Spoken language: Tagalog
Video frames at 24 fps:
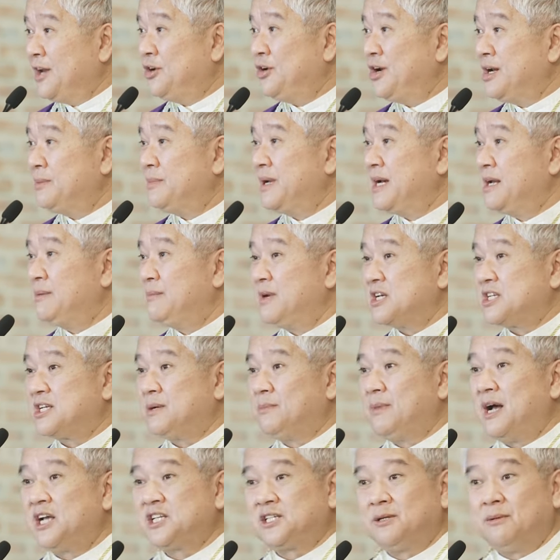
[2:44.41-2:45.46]
Ano naman ang
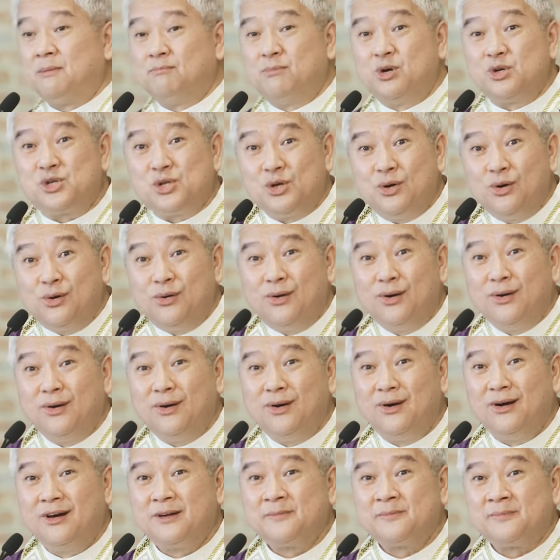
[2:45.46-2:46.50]
masama sa busog?
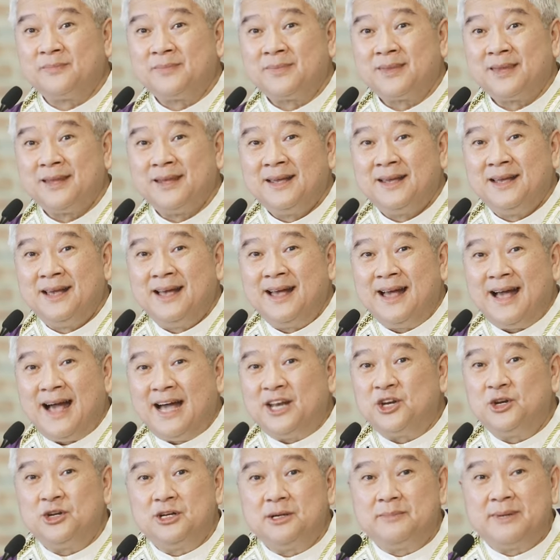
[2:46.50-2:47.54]

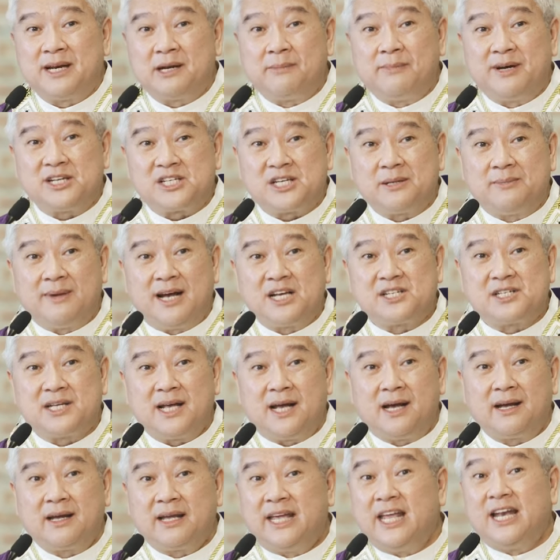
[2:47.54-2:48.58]
Ano naman ang masama
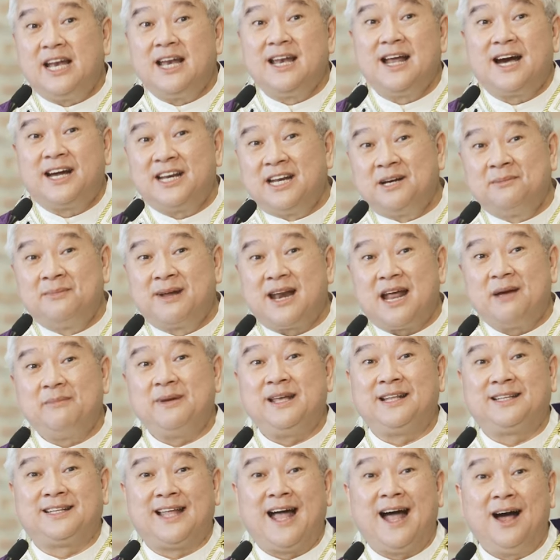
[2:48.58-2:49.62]
sa kilala ka ng
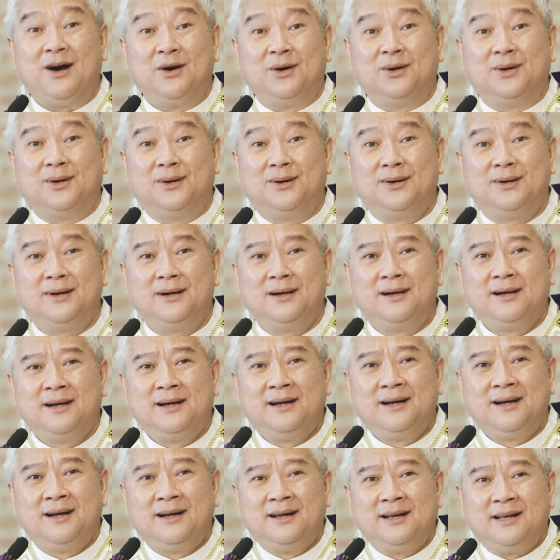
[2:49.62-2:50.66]
maraming tao?
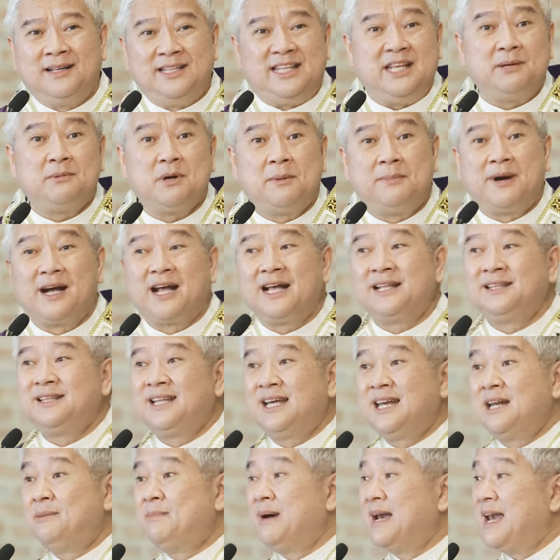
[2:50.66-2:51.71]
Di ba
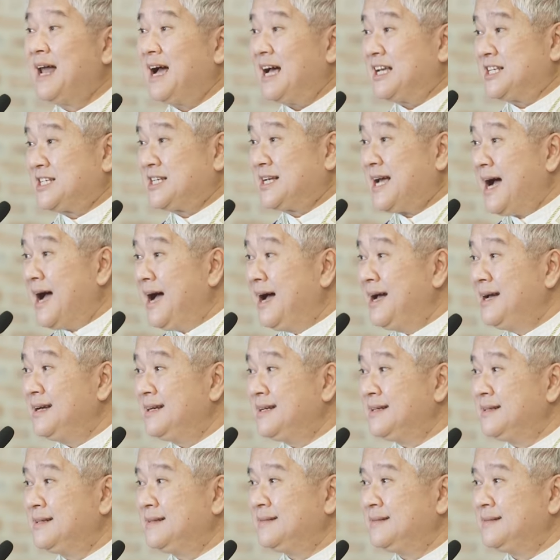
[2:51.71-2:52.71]
maganda na malakas ka?